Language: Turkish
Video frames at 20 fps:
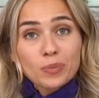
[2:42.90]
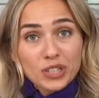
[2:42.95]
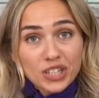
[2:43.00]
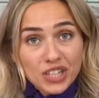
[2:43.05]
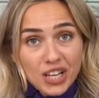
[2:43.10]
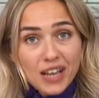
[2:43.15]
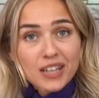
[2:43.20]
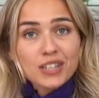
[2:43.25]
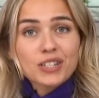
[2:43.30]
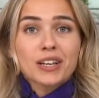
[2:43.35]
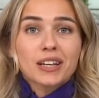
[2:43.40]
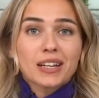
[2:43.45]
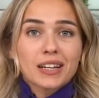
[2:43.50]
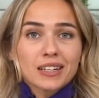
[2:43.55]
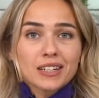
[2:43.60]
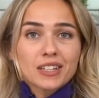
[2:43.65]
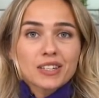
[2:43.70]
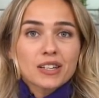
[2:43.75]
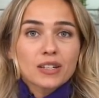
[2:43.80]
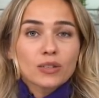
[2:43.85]
pişen
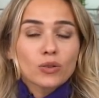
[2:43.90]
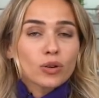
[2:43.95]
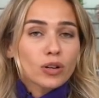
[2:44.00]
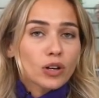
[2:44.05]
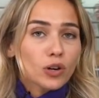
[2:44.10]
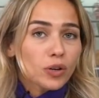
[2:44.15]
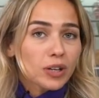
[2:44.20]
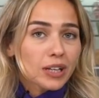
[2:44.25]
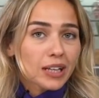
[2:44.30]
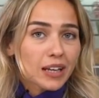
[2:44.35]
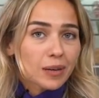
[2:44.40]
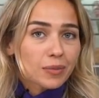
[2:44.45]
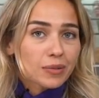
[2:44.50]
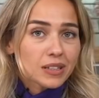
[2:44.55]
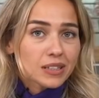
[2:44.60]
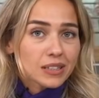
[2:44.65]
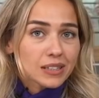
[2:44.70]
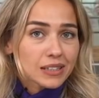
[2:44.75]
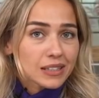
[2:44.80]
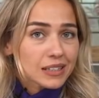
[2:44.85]
şeylerin içine de Oreo
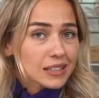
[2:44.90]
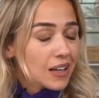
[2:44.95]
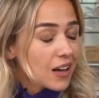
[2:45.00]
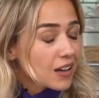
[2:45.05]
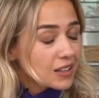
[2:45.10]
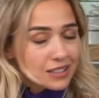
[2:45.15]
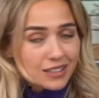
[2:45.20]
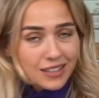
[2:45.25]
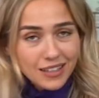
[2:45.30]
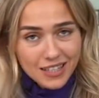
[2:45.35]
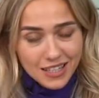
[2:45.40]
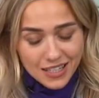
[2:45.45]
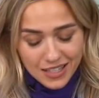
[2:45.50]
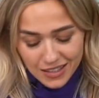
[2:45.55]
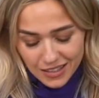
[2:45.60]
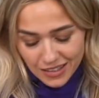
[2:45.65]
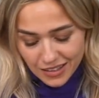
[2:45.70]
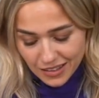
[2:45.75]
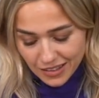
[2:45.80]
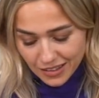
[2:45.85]
ekleyebilirsiniz. Asla
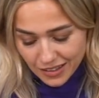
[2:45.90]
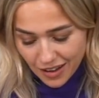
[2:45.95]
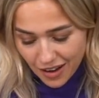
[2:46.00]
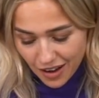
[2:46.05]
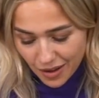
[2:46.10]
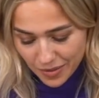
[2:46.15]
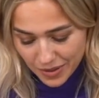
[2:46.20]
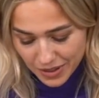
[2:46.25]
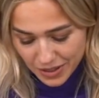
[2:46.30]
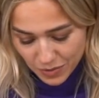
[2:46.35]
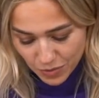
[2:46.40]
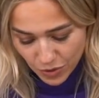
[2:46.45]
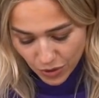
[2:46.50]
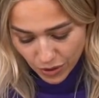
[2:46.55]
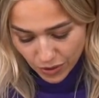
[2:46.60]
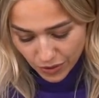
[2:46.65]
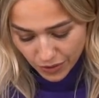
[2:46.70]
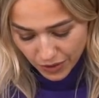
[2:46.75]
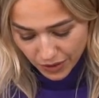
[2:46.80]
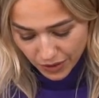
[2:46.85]
çıtırlığını
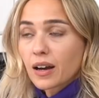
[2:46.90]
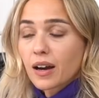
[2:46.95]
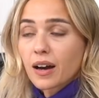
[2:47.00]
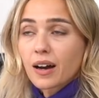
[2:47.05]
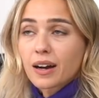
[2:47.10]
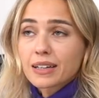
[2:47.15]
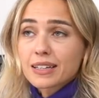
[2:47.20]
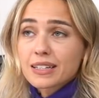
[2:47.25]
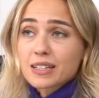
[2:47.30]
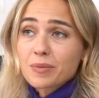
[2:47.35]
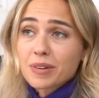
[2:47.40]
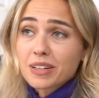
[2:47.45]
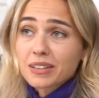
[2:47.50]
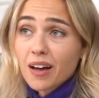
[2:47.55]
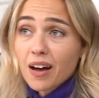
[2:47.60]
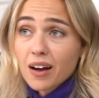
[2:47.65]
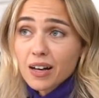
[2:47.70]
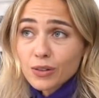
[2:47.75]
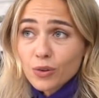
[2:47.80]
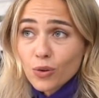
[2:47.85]
kaybetmiyor. Aynı zamanda
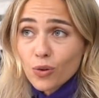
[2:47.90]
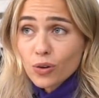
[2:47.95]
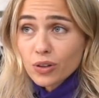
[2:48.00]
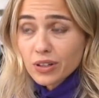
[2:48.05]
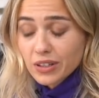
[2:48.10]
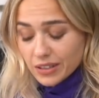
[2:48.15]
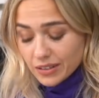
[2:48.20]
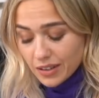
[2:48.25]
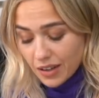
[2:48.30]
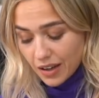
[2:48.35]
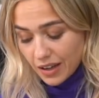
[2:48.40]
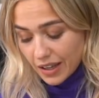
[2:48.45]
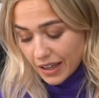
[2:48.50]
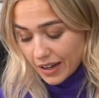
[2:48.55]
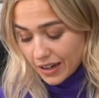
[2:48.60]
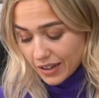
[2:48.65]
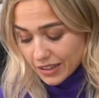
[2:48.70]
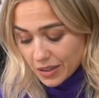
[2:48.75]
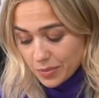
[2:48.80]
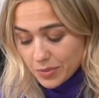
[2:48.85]
alkol ya da
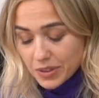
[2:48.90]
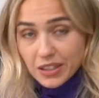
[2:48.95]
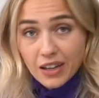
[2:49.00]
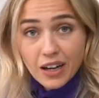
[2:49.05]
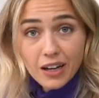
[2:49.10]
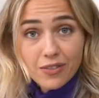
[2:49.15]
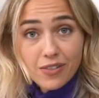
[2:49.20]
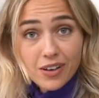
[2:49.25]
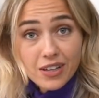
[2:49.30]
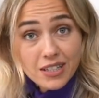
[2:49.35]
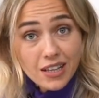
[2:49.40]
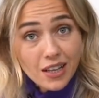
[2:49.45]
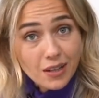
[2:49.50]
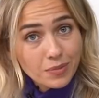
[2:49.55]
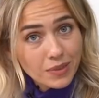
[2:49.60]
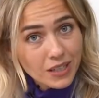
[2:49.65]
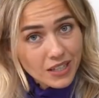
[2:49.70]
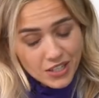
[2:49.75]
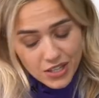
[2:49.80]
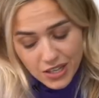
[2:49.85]
herhangi bir hayvansal
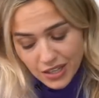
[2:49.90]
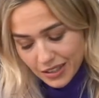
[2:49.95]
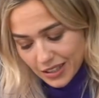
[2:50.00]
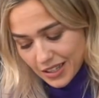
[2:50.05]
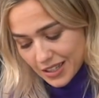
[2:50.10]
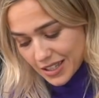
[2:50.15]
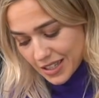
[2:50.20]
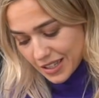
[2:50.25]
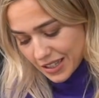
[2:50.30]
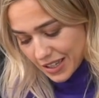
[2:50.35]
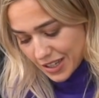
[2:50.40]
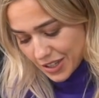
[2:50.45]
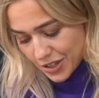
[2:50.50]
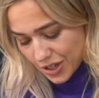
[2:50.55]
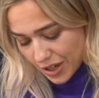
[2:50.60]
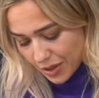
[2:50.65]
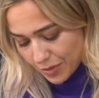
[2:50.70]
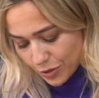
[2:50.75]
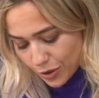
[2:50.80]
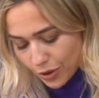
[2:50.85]
bileşen kesinlikle
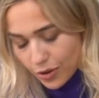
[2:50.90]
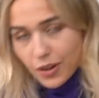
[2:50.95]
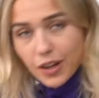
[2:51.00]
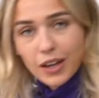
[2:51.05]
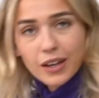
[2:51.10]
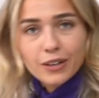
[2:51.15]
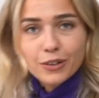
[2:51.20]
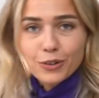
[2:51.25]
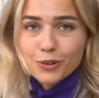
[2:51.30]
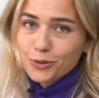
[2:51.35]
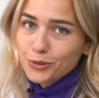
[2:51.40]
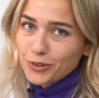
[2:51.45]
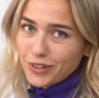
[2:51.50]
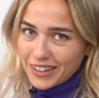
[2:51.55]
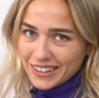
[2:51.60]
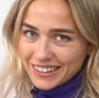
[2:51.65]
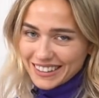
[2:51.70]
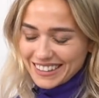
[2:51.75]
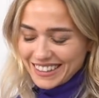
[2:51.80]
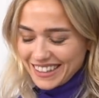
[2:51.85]
içermiyor. Gönül
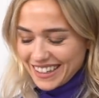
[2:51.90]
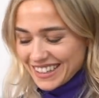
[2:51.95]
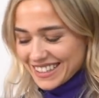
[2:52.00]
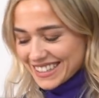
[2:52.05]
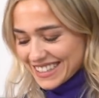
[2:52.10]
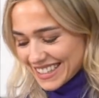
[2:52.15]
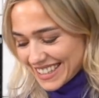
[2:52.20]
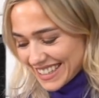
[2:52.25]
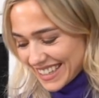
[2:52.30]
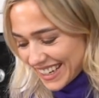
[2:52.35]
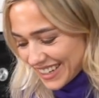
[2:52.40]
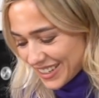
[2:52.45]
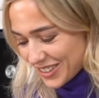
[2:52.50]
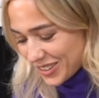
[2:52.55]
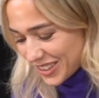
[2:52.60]
rahatlığıyla sizler de